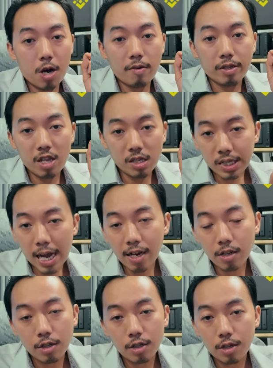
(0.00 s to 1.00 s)
thời thí xác
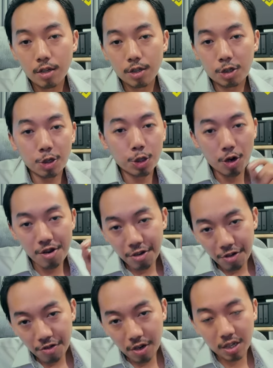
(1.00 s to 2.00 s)
so soi
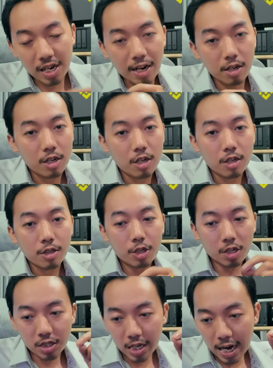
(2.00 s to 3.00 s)
như này là thạ
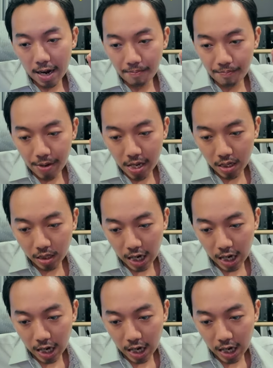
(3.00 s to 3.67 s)
sắc xa pi